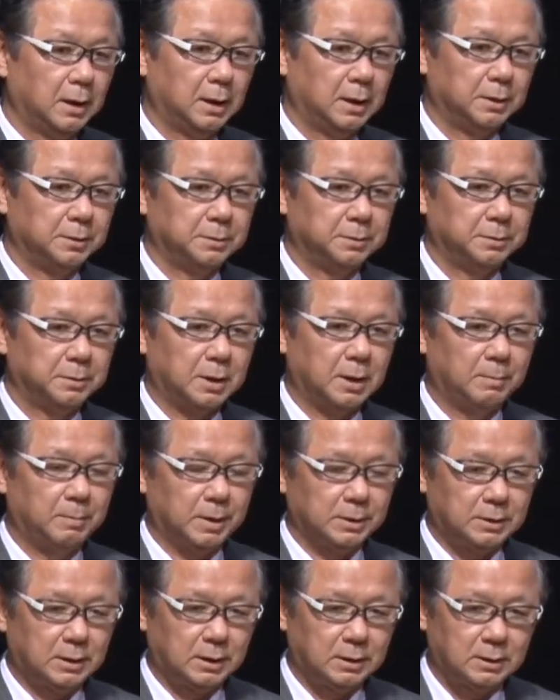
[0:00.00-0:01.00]
あの頑
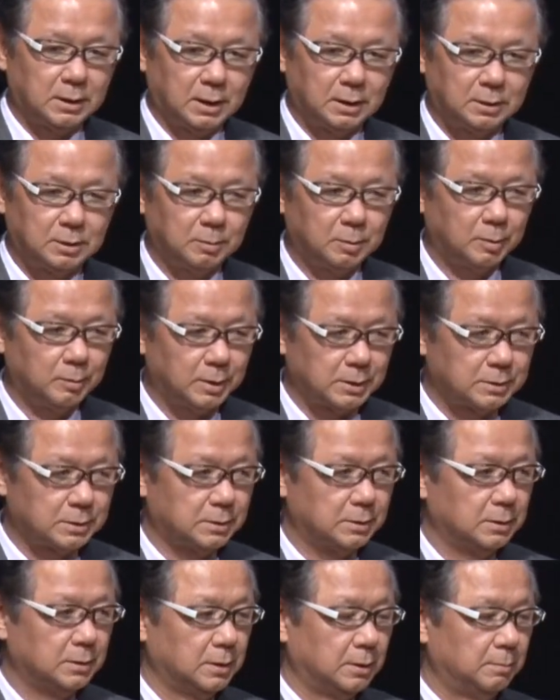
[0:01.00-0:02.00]
張っていきたいと思いま
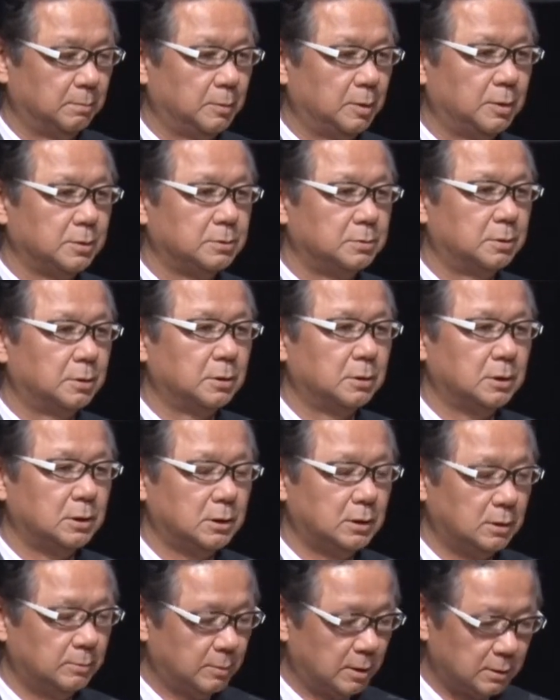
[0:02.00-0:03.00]
す。もう一度
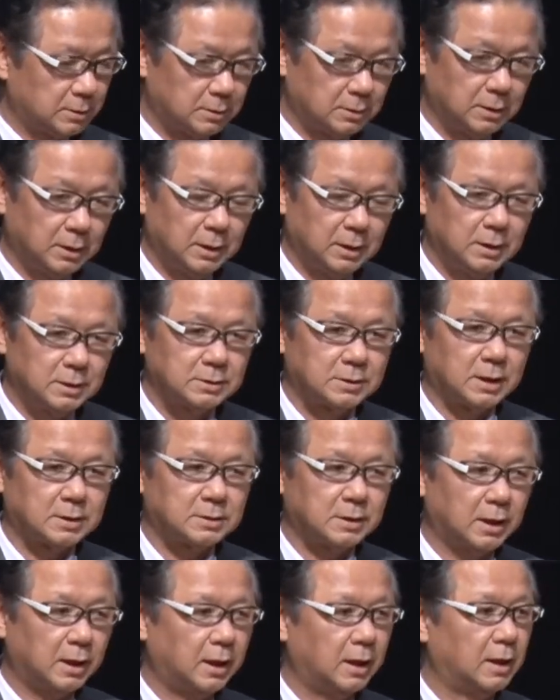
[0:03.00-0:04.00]
言います支
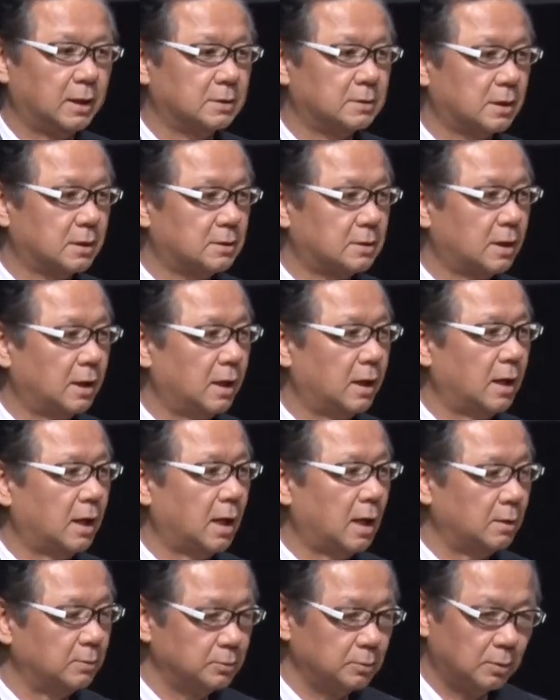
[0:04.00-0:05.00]
え支え
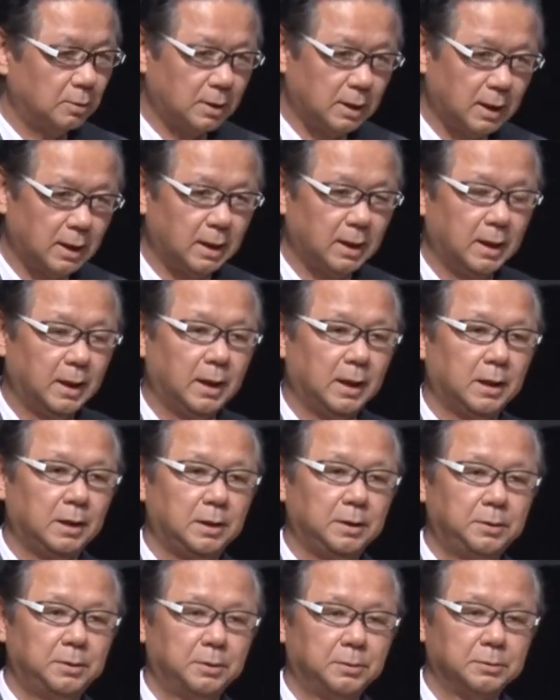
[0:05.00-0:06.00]
合うのが
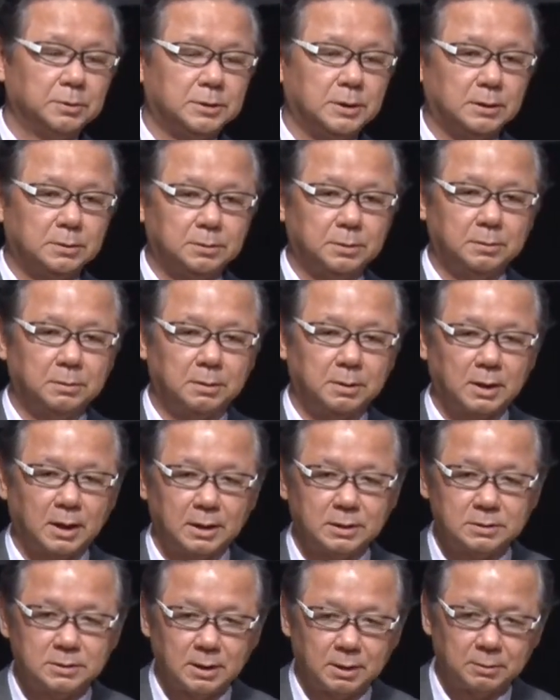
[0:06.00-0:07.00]
医療者と
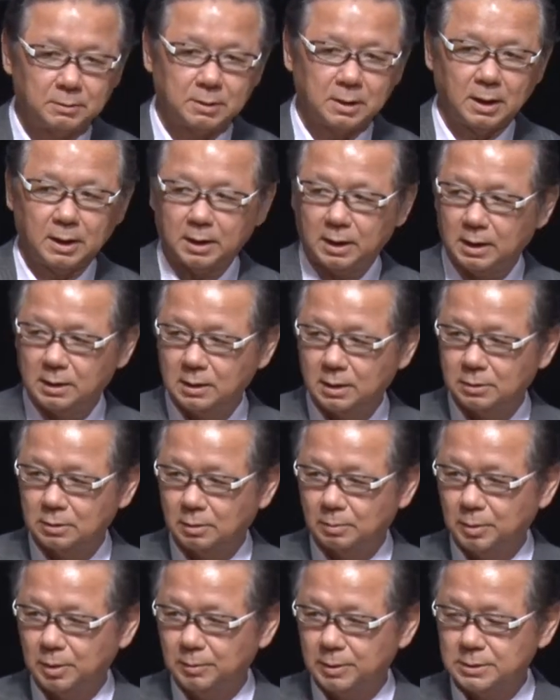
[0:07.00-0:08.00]
患者の関係だ
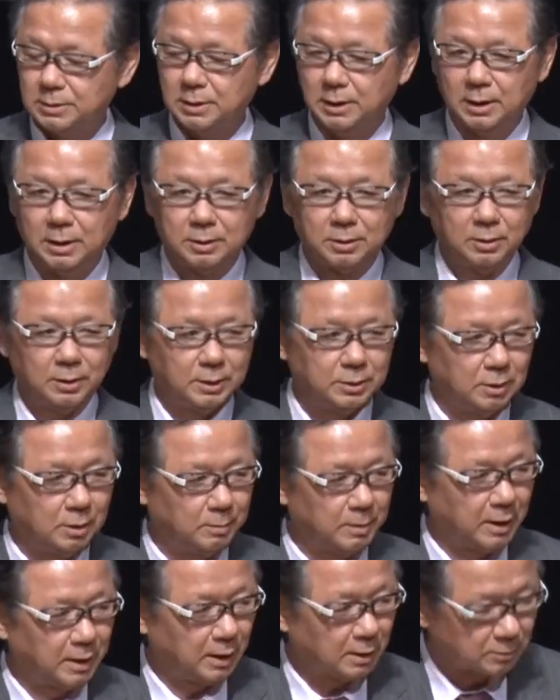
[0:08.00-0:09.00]
と思います今日はど
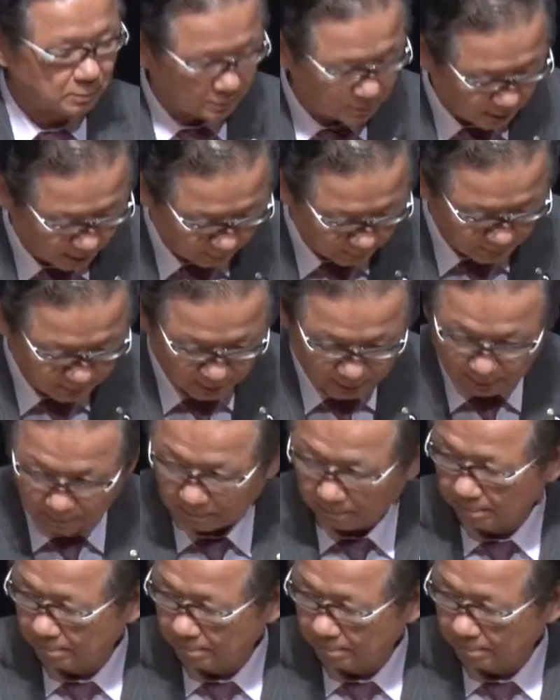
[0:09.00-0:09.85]
うもありがとうございました